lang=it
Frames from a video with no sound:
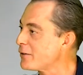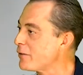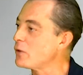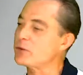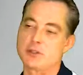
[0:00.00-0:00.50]
No? A
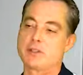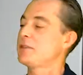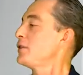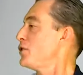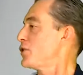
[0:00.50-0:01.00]
volte ci
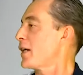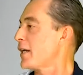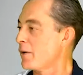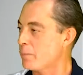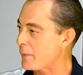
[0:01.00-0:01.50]
si dice
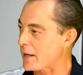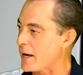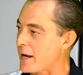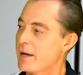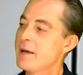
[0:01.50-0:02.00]
anche nel
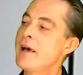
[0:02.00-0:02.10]
parlare.